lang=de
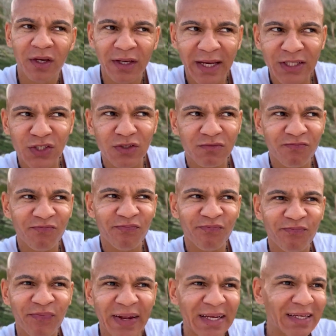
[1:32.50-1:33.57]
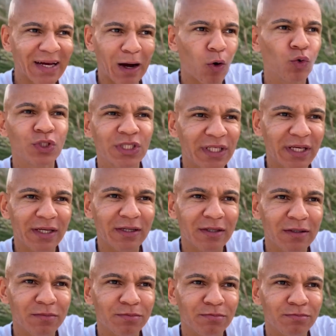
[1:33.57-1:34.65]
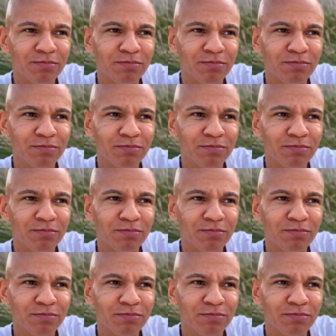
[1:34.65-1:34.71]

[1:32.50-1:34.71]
Jetzt, wenn ich rausgehe,